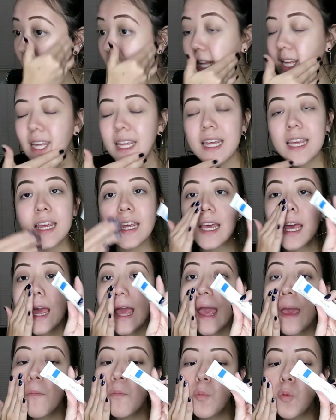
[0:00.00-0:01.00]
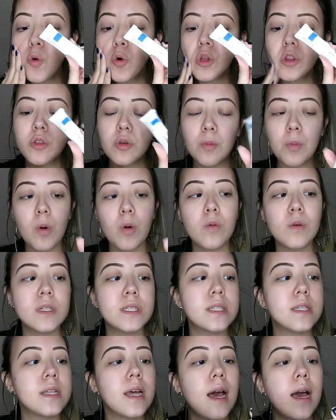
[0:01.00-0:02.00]
daqui é muito bom,
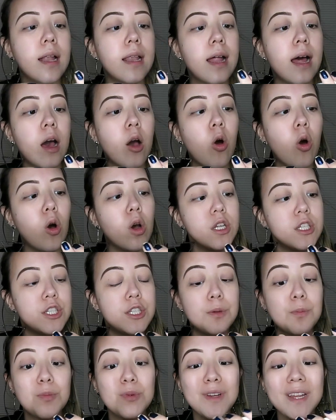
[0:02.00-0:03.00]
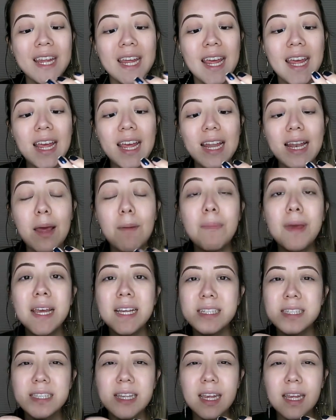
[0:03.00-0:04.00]
esse da La Roche, porque ele é
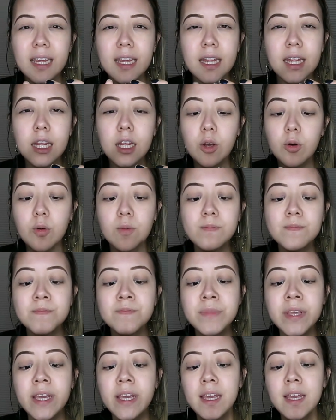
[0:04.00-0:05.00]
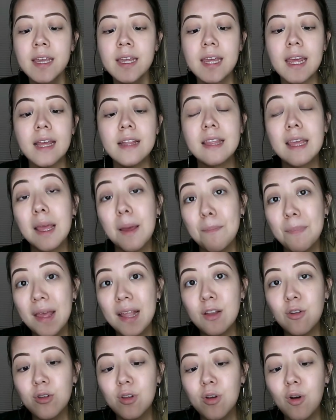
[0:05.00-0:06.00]
bem sequinho. Quem tem a
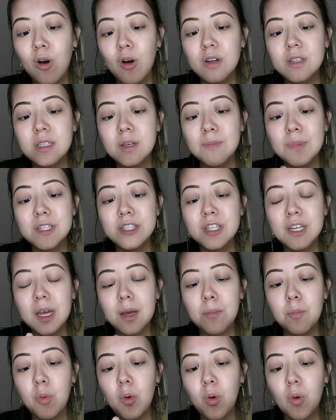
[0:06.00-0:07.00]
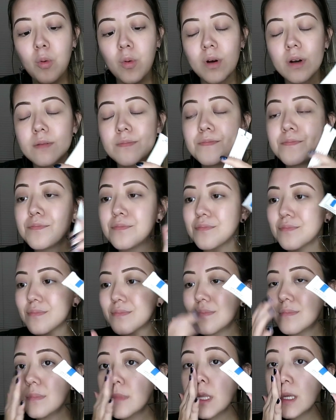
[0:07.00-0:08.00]
pele oleosa, é uma dica boa,
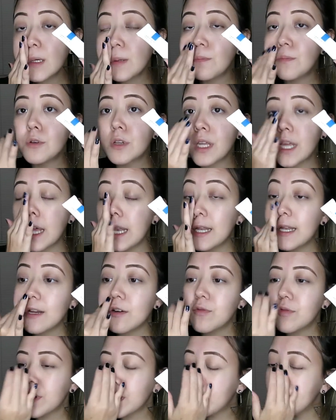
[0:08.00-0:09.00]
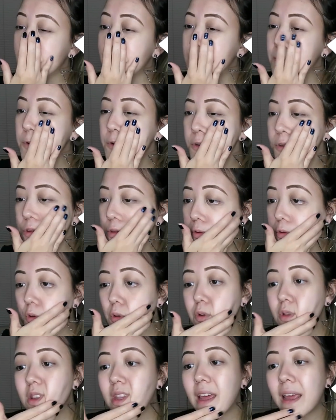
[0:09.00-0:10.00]
porque ele não fica muito
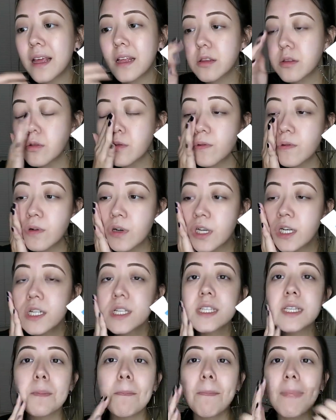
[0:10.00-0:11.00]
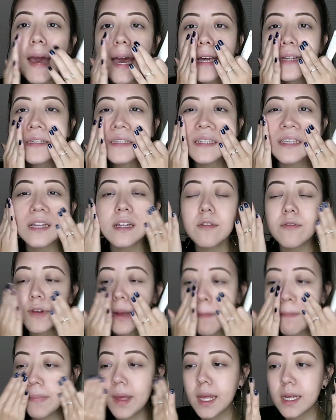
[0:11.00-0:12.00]
grudento. Você passa, ele
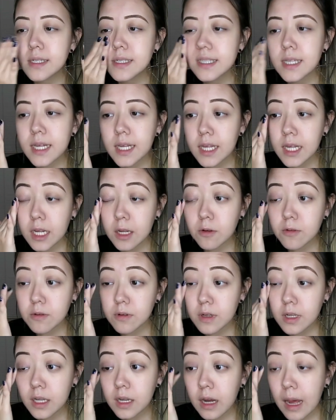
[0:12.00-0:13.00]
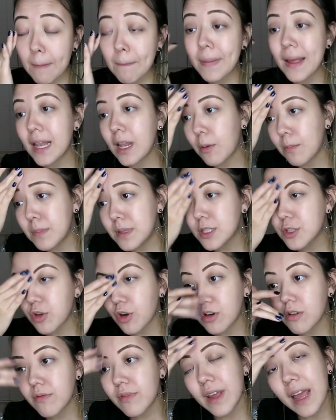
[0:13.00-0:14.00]
fica bem sequinho. A pele
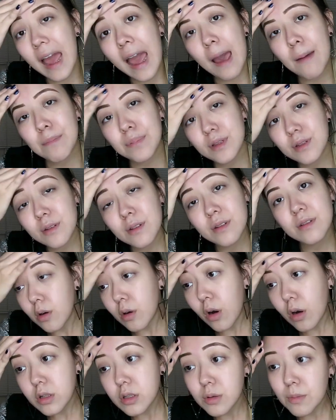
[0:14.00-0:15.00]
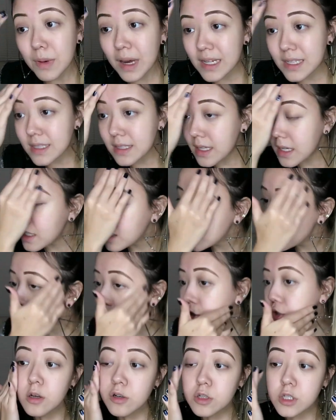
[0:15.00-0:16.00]
absorve rápido. Eu gosto
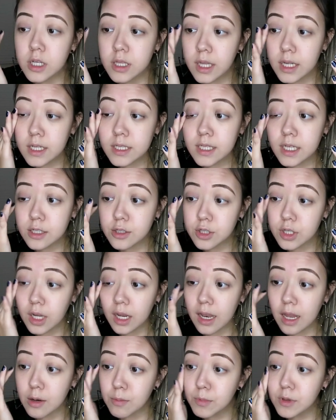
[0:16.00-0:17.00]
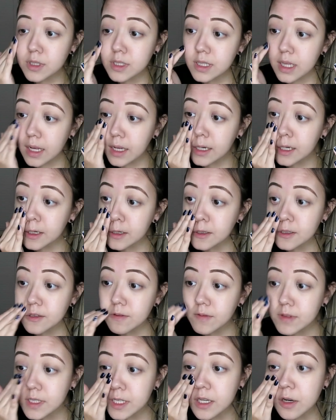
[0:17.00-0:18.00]
bastante. Eu já dei essa dica lá no meu Instagram.
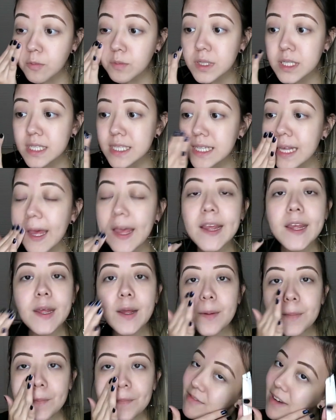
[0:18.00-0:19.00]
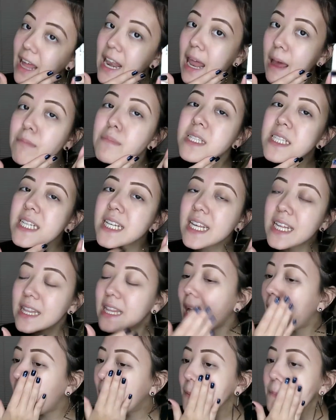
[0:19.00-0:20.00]
Se você não me segue, vai lá me seguir,
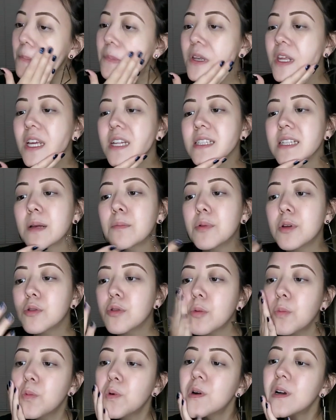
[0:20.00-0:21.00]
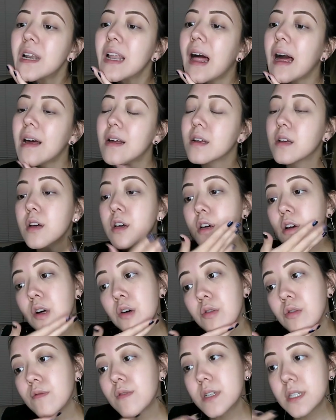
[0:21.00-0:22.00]
tá? Porque sempre eu tô por lá,
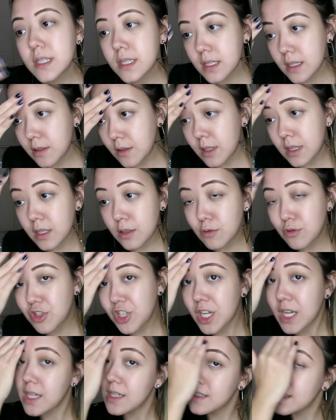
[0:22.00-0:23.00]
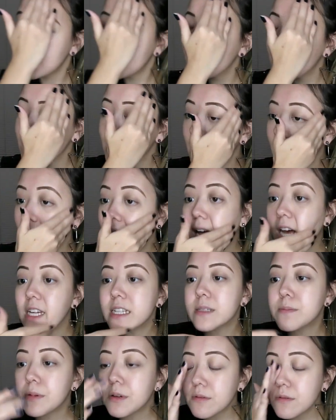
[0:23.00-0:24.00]
conversando e dando dicas
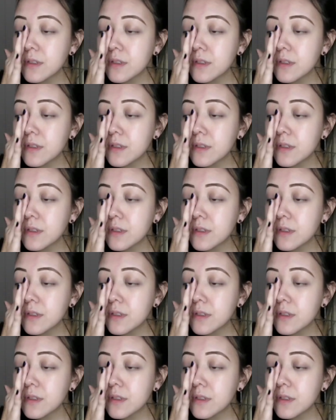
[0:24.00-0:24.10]
legais pra